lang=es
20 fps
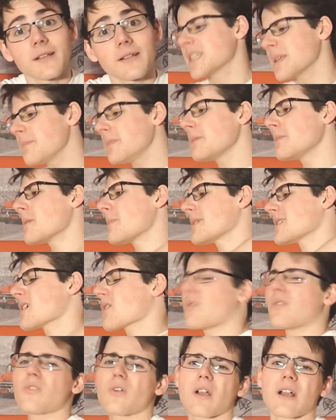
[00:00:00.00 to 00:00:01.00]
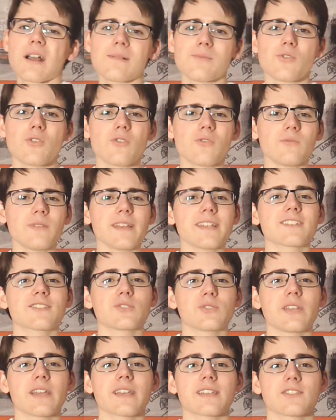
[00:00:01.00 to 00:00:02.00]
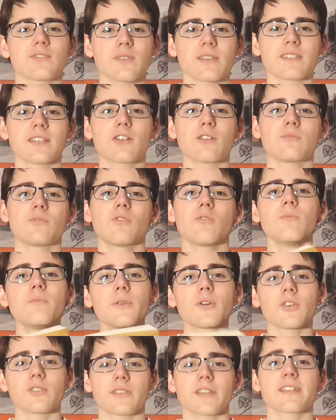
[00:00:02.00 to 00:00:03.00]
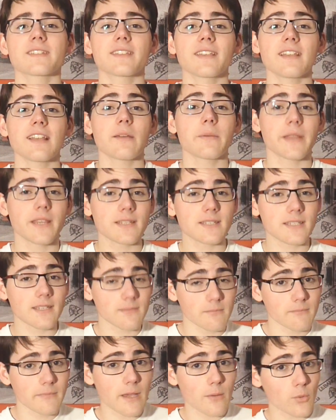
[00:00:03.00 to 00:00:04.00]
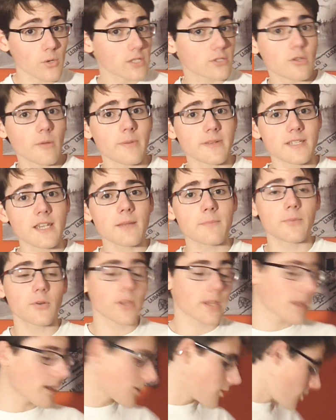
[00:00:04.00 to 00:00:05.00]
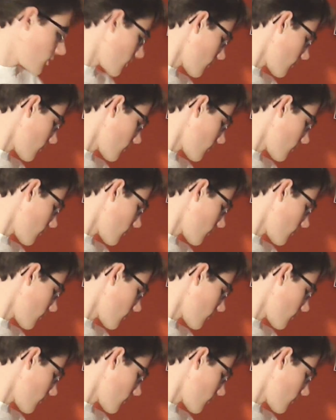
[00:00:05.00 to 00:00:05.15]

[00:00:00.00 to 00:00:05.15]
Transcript: Siempre me pasa cuando acabo una historia que estoy así como un poco triste y la verdad es que me ha vuelto a pasar porque